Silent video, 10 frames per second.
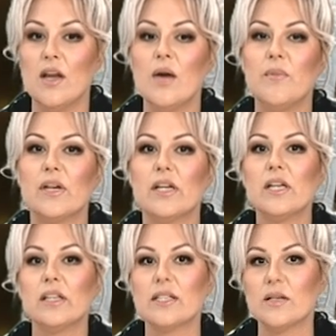при
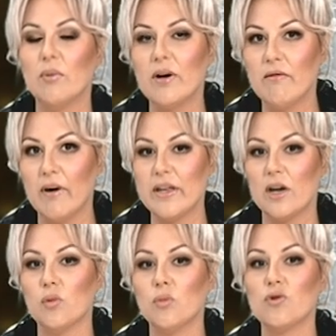каких-то заболеваниях
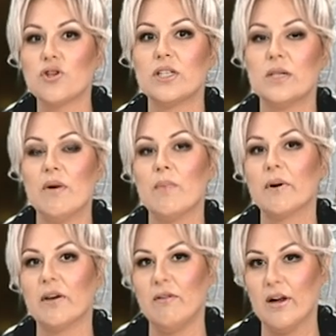он может себя
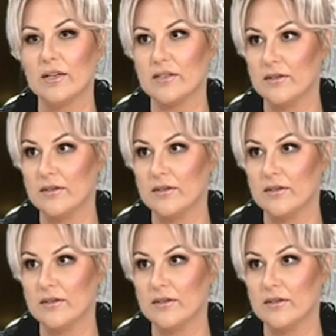проявлять.